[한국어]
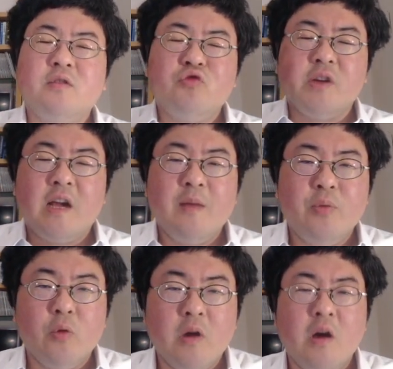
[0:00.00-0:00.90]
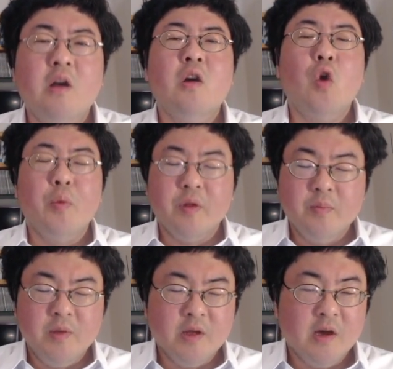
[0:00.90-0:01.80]
투자를 할 필요가
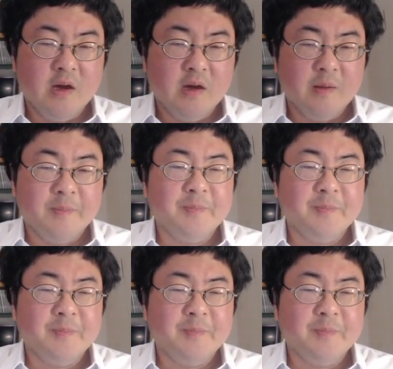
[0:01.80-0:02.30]
없습니다.